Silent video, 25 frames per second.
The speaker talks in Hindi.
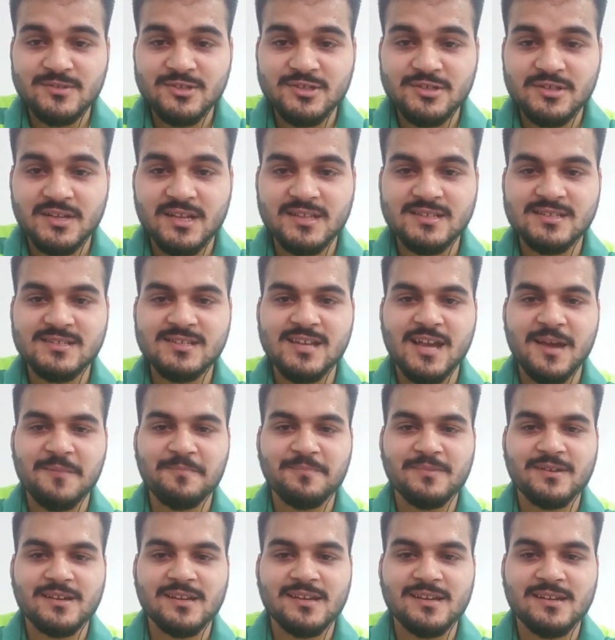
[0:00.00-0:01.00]
थैंक यू
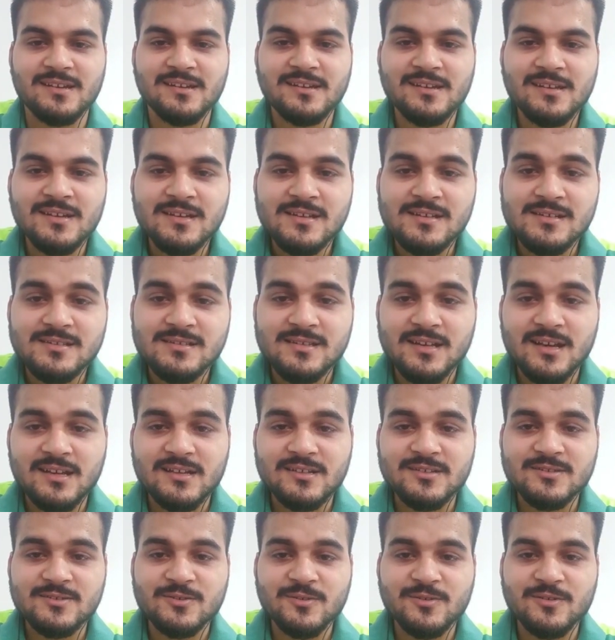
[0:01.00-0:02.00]
श्वेता मिश्रा जी
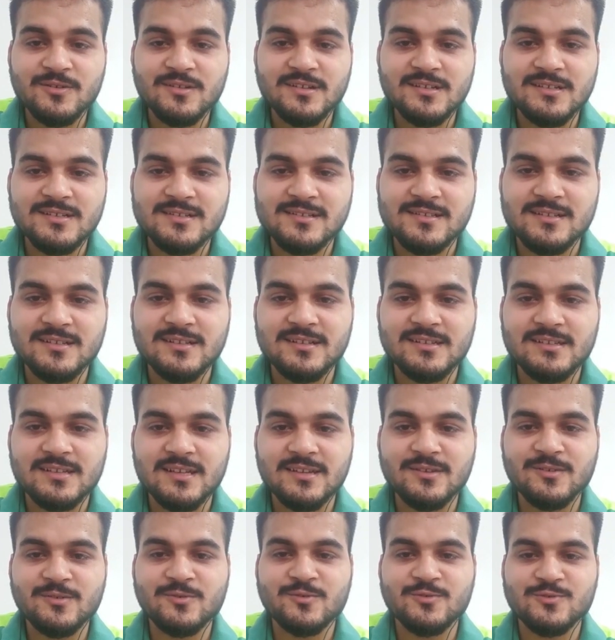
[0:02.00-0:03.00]
आपके
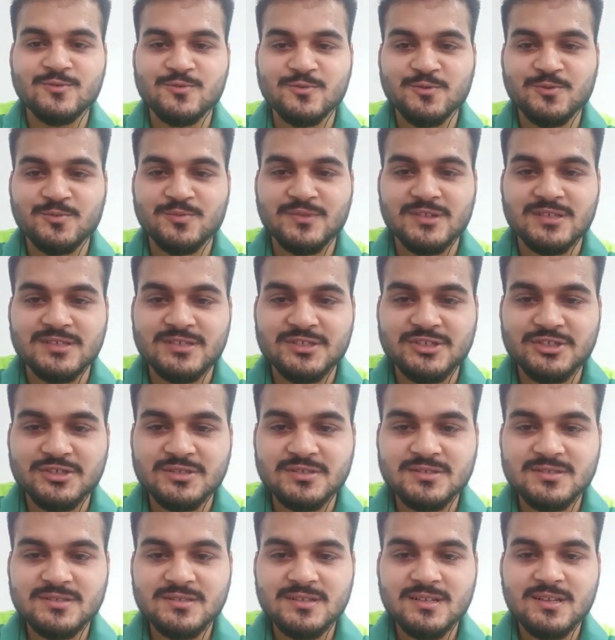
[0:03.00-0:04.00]
सारे सॉन्ग हिट्स के लिए
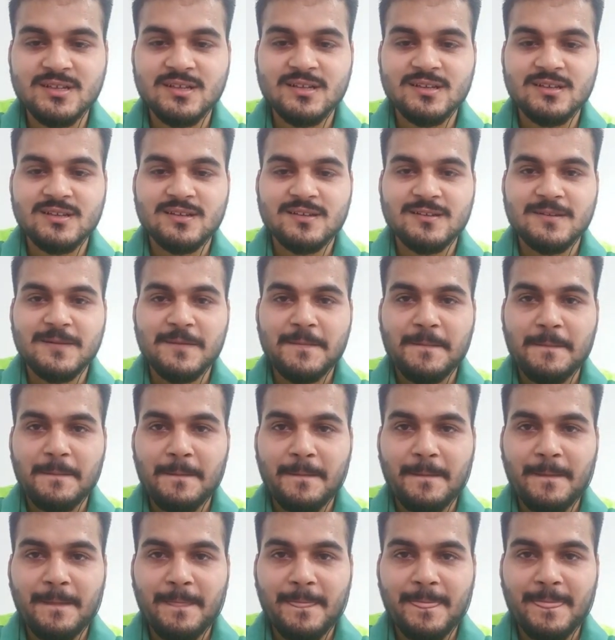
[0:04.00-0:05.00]
थैंक यू सो मच